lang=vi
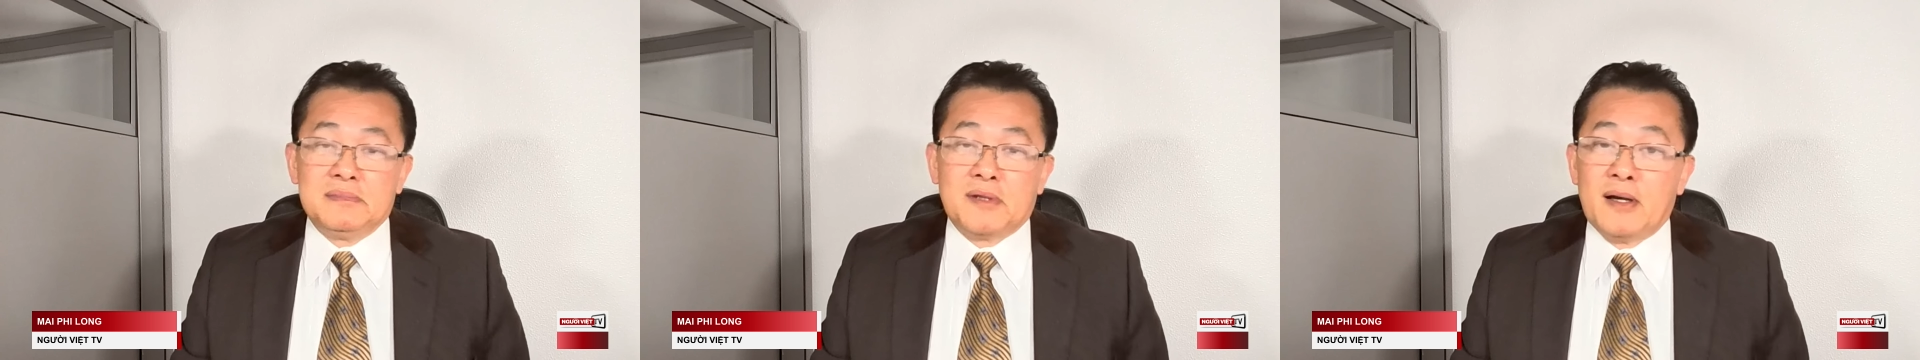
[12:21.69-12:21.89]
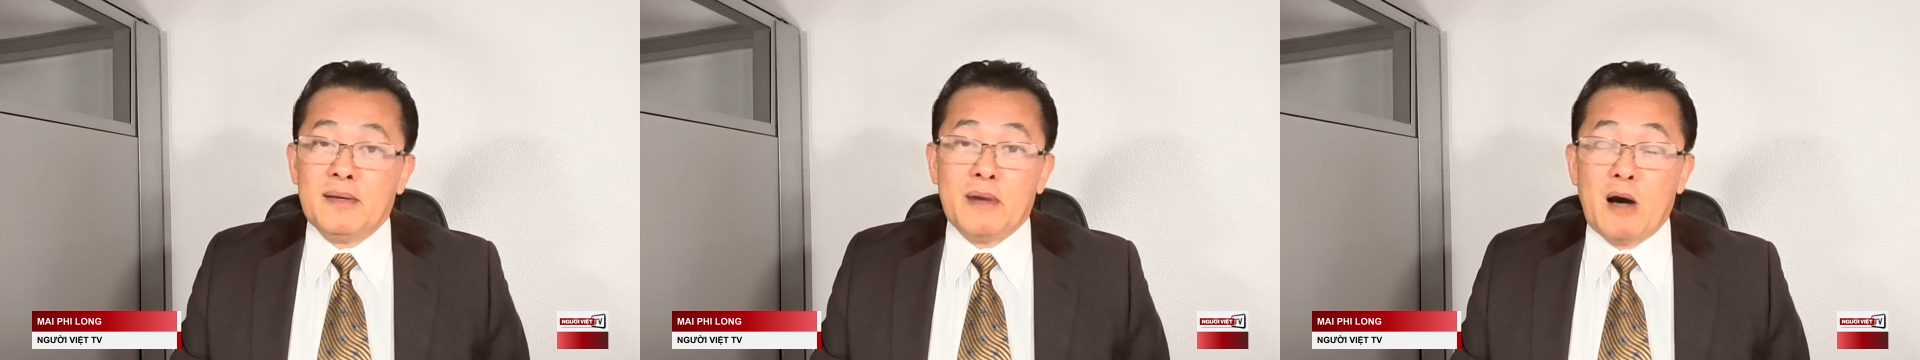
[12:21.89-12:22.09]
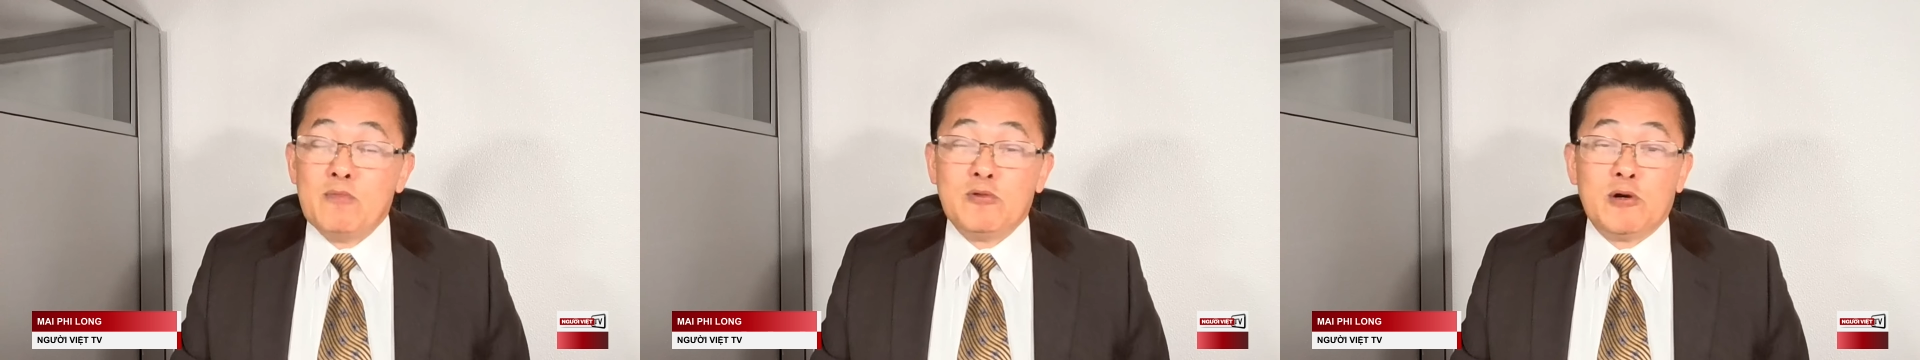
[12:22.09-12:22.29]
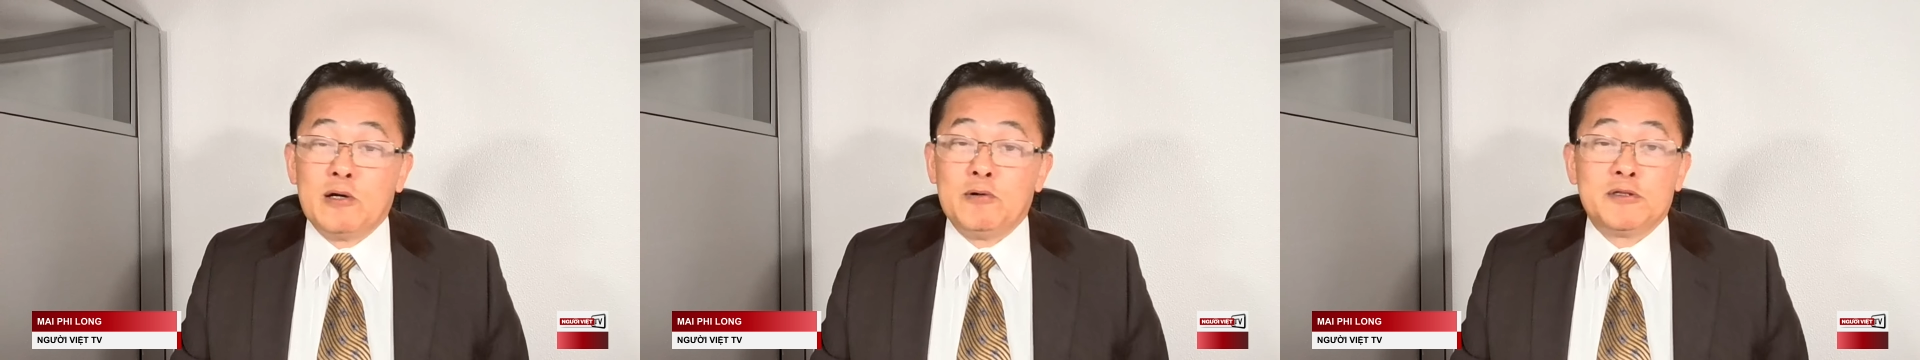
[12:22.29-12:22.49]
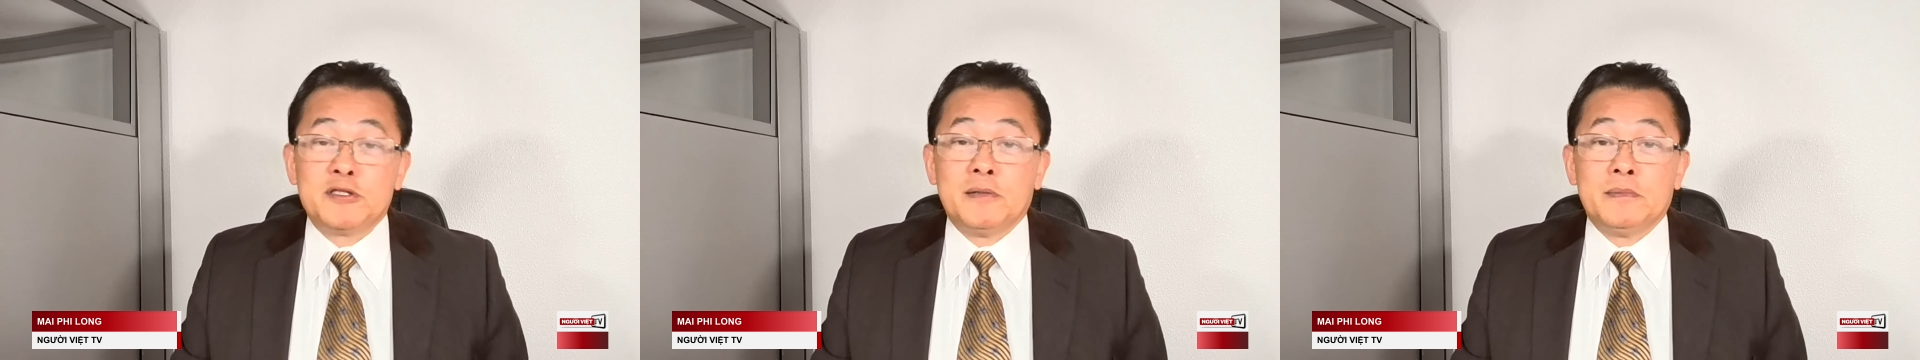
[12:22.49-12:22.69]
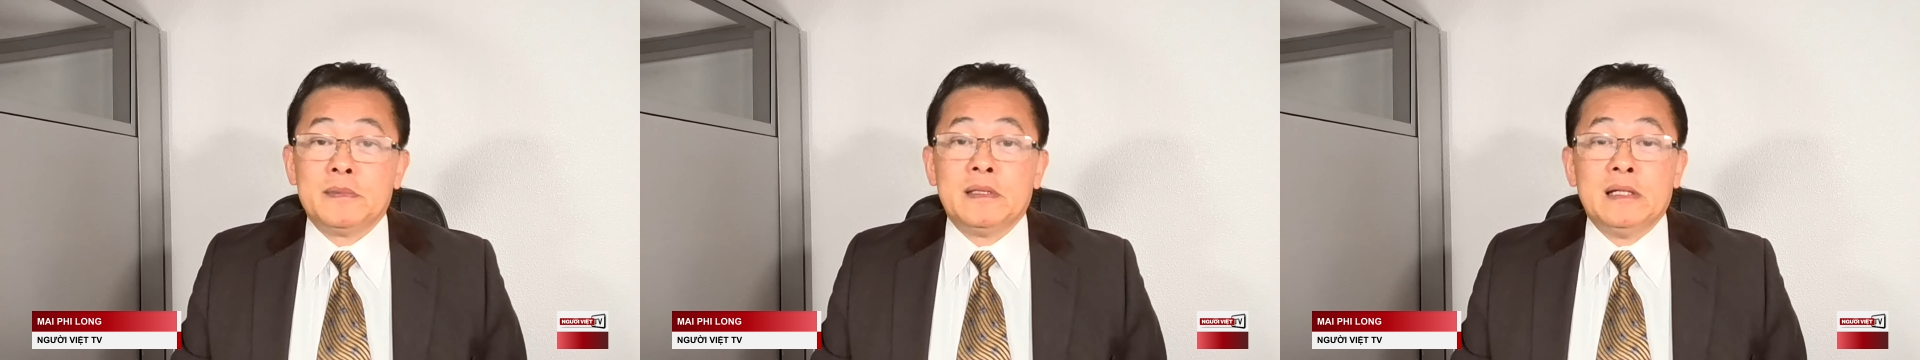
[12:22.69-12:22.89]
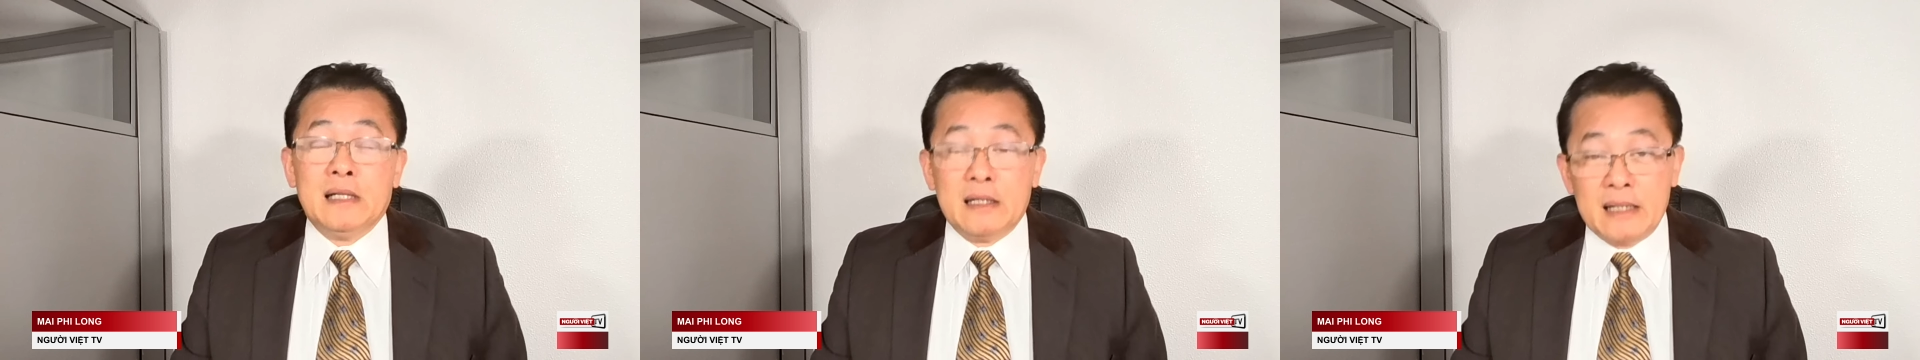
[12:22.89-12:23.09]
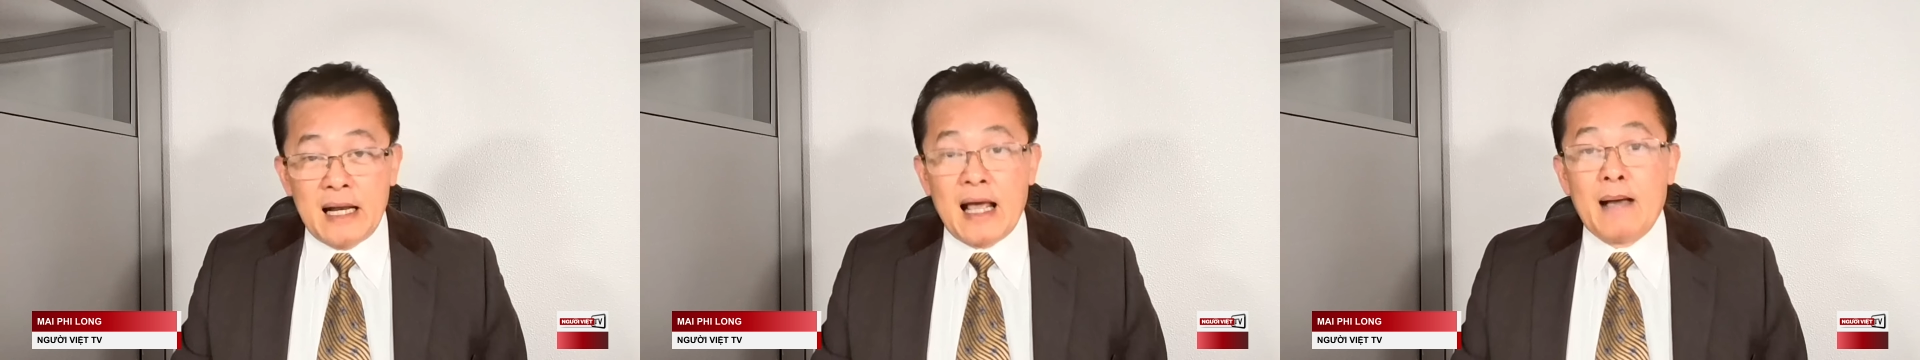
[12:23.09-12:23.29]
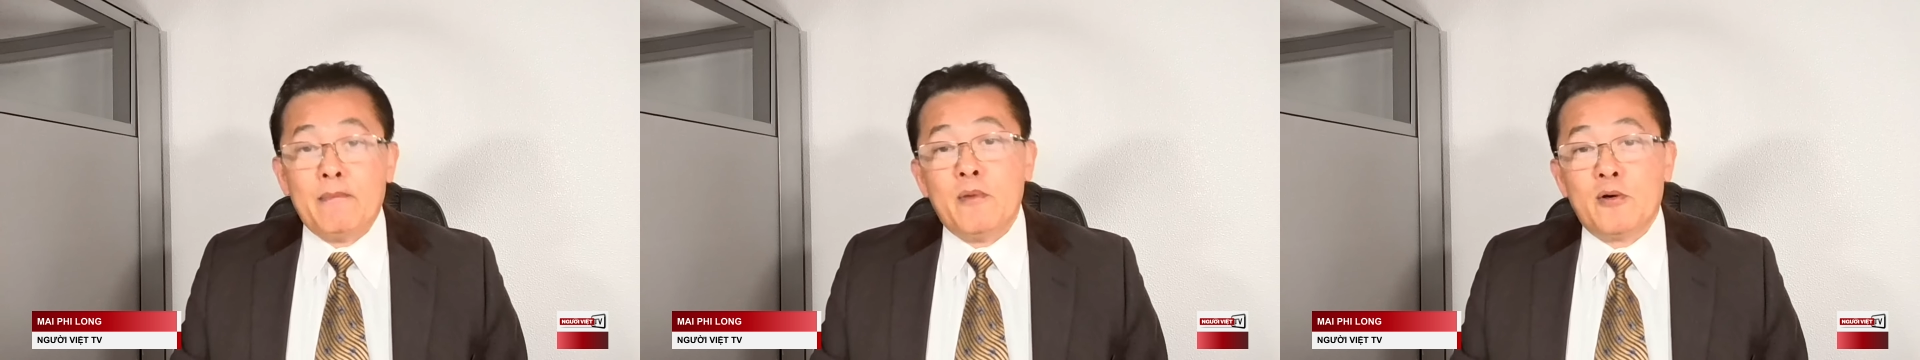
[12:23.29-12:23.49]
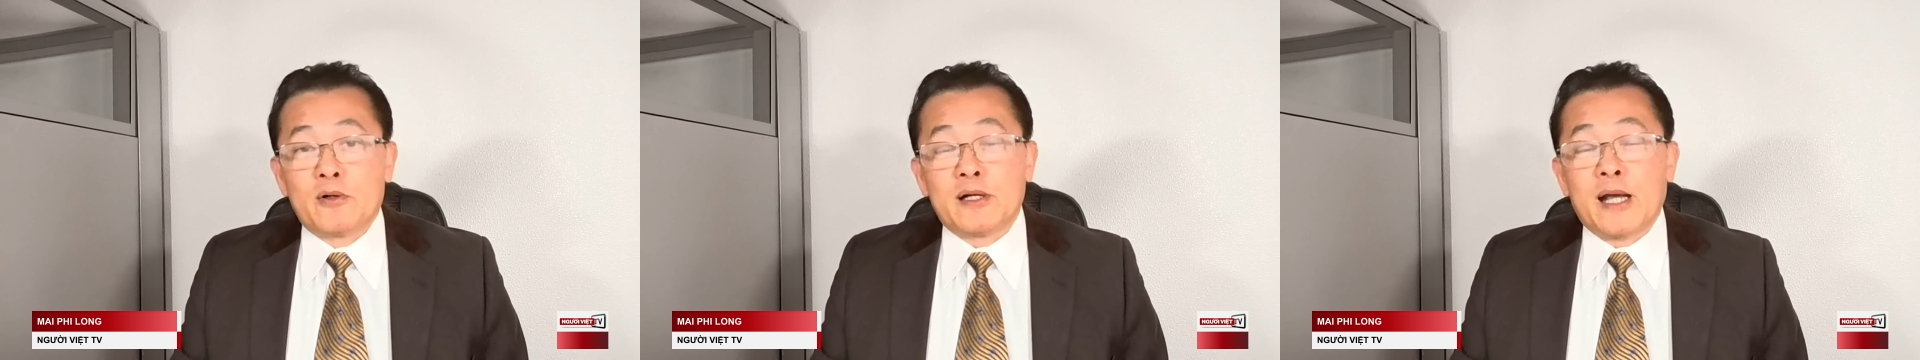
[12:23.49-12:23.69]
nói ông Donald Trump
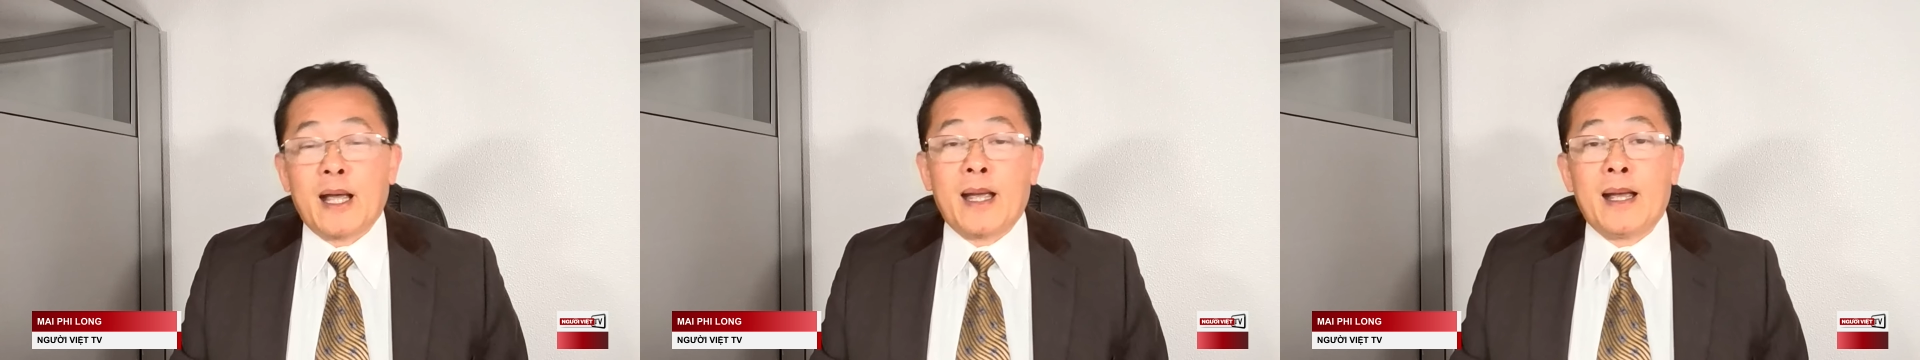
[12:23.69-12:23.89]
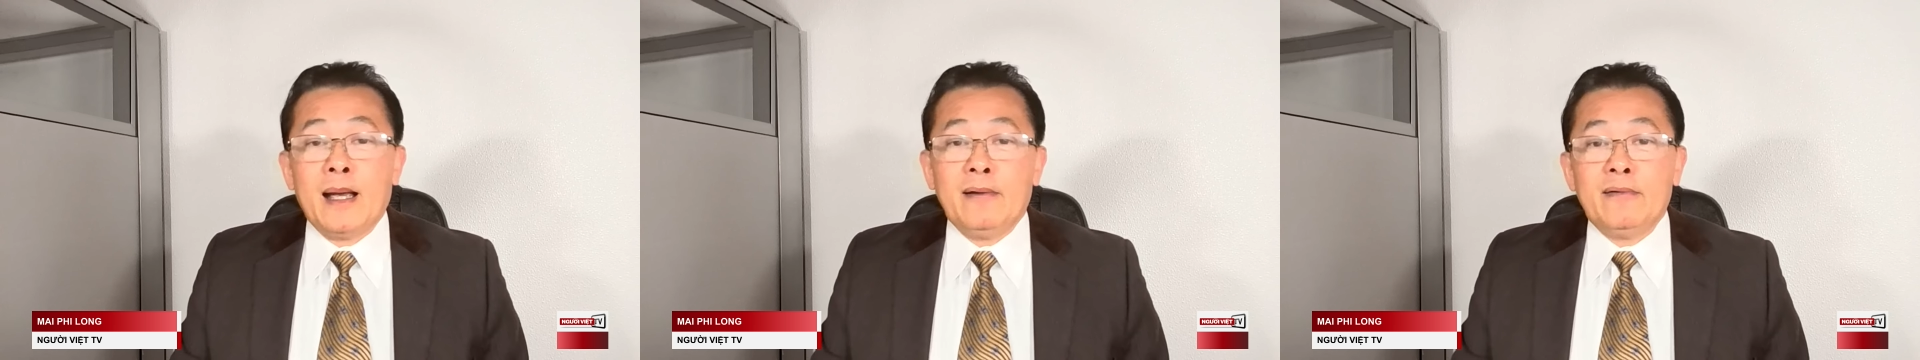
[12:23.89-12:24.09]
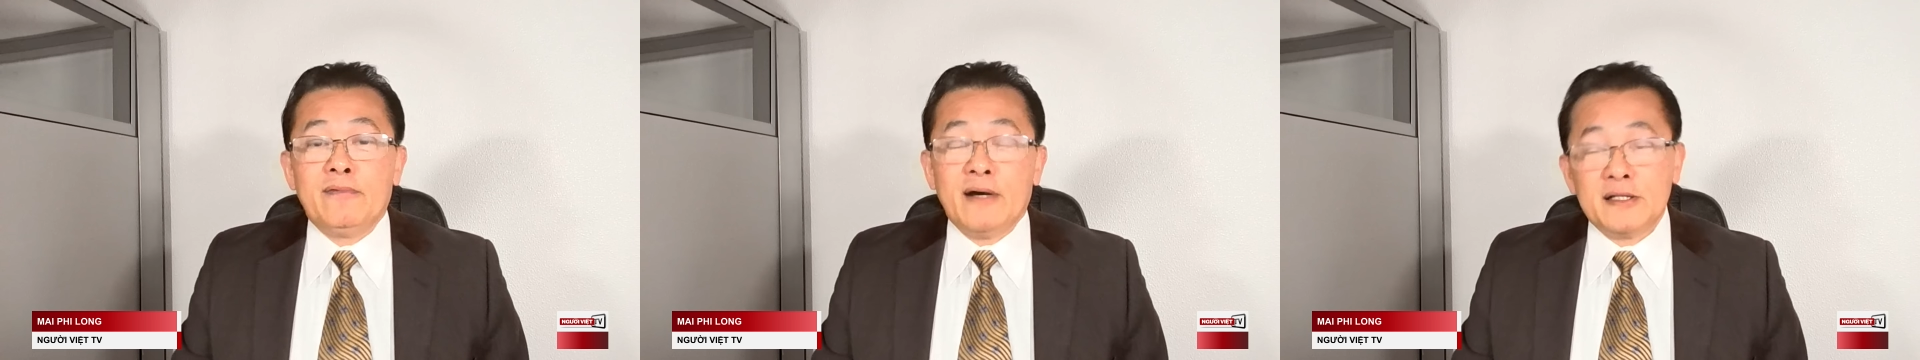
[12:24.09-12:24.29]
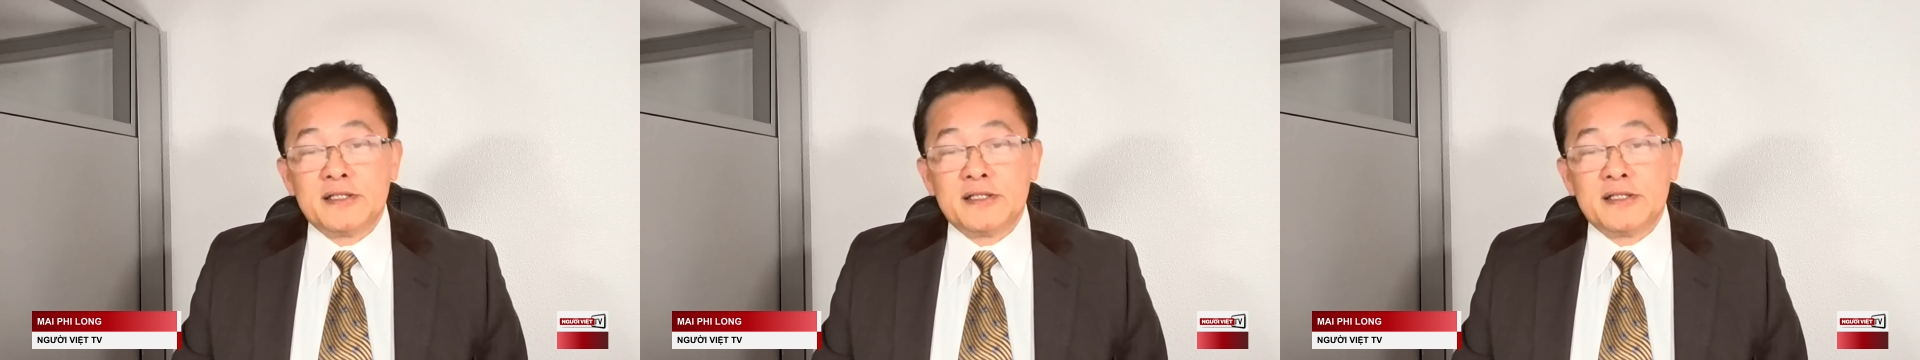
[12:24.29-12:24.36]
là một kẻ